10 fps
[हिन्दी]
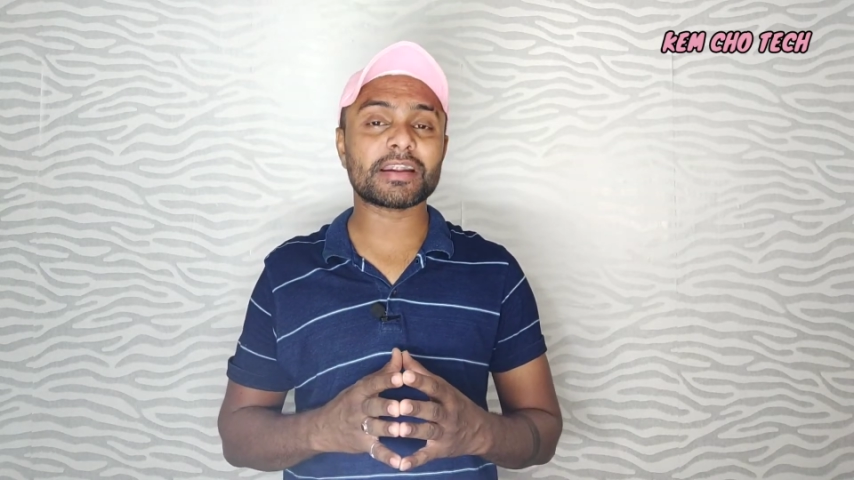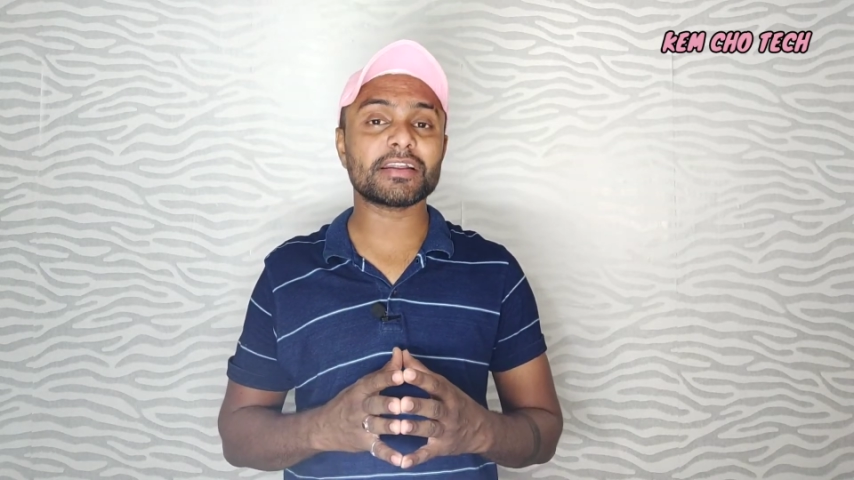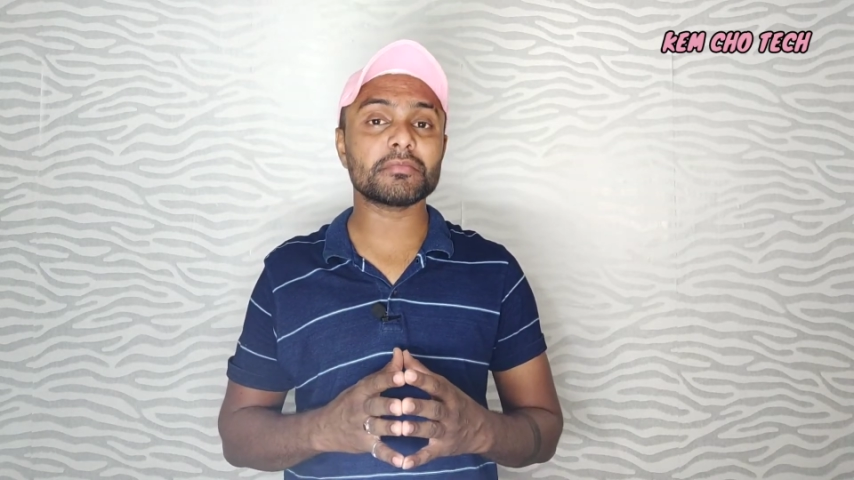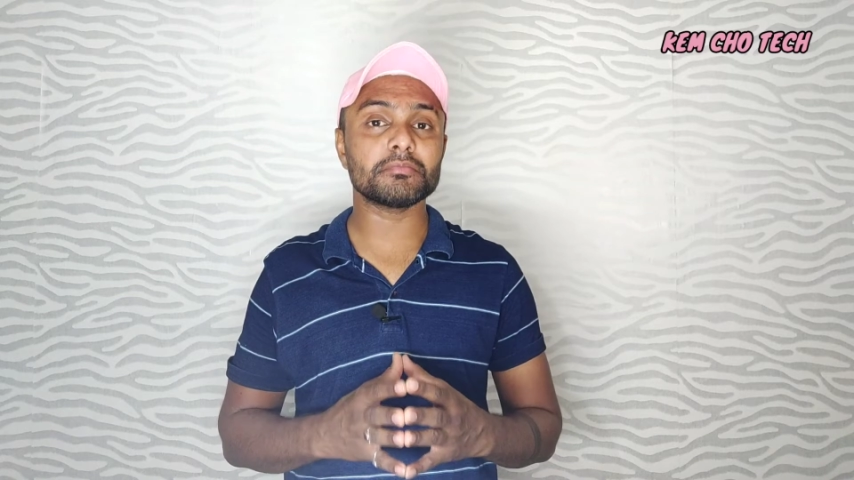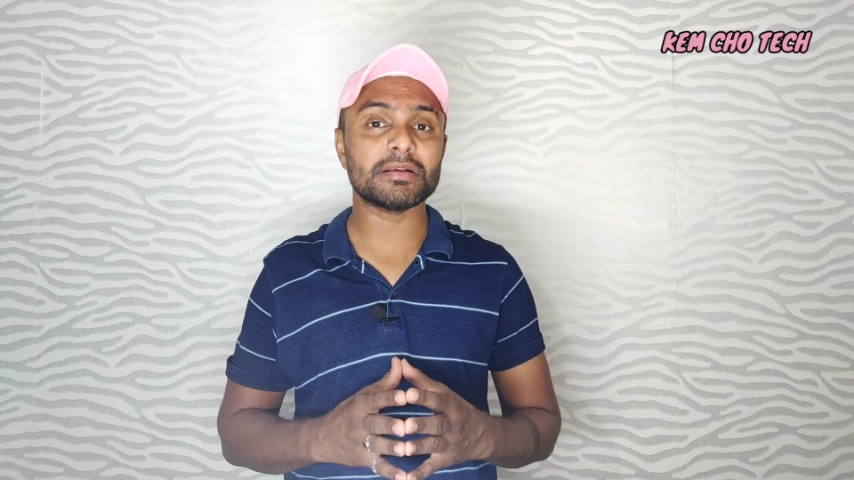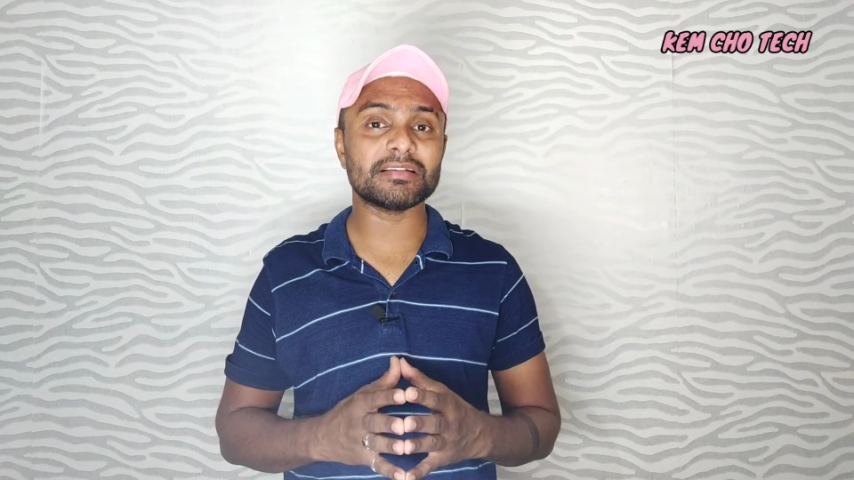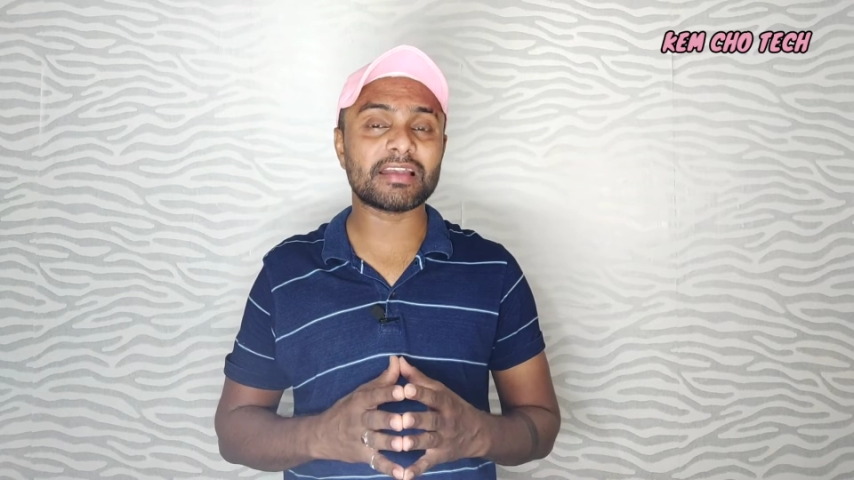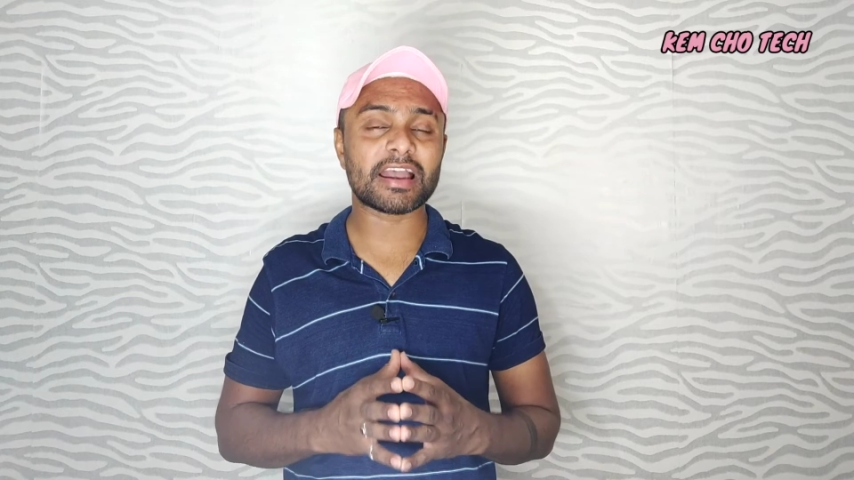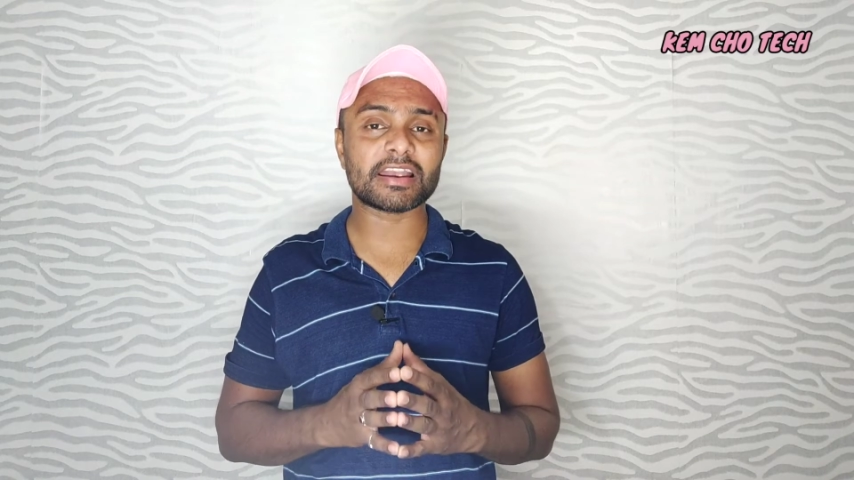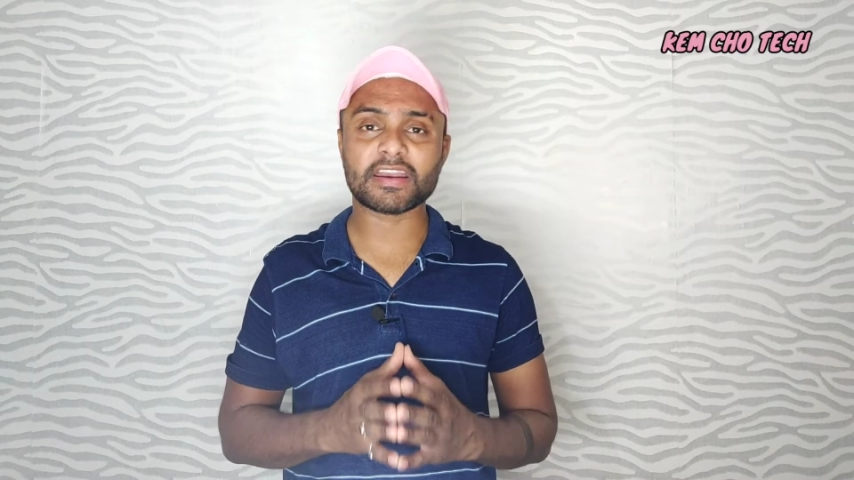ब्रांडिंग मिल
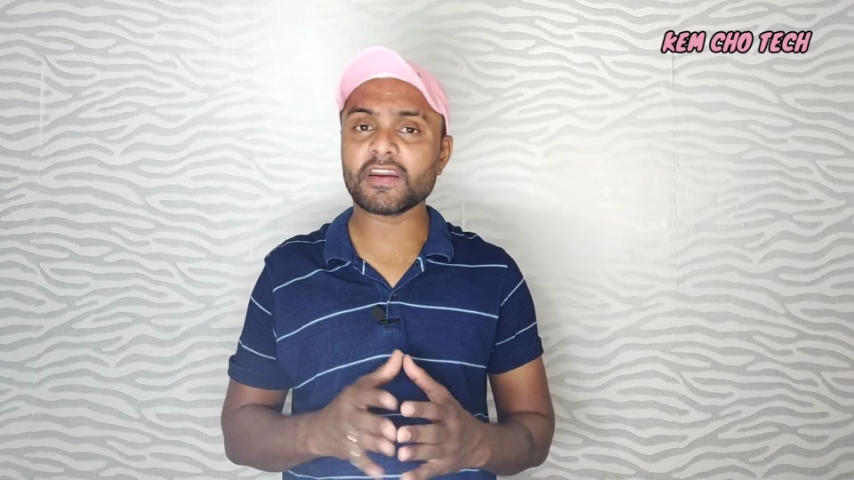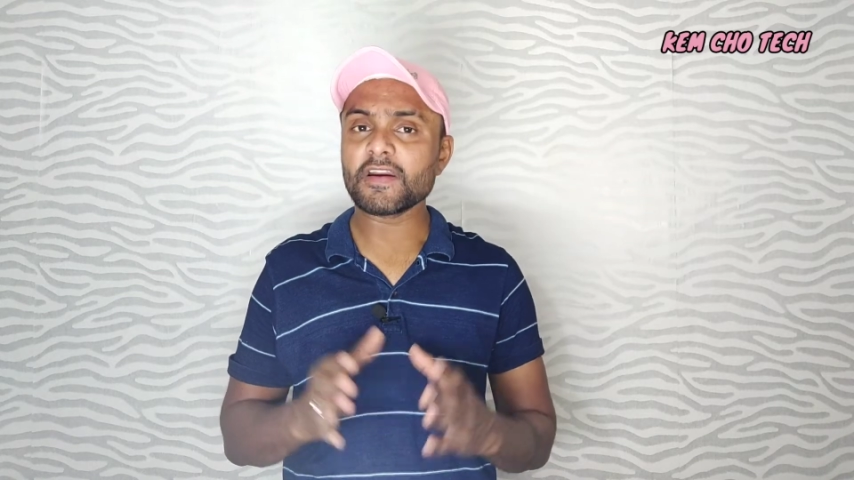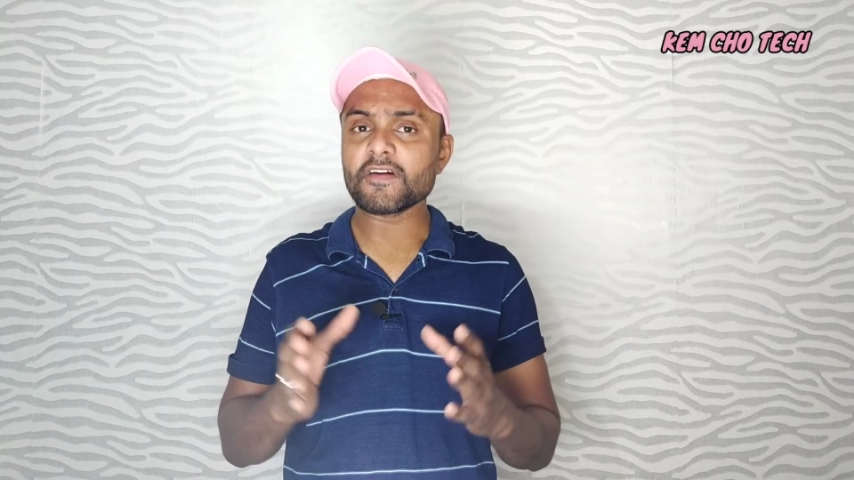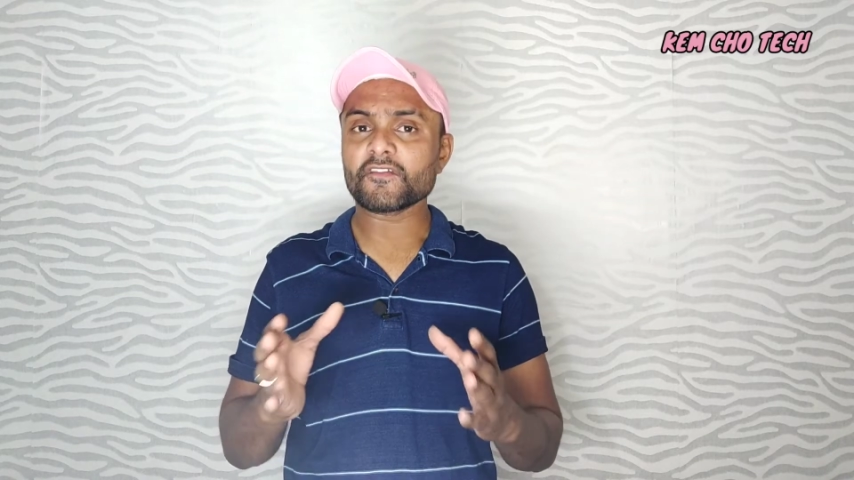जाएगी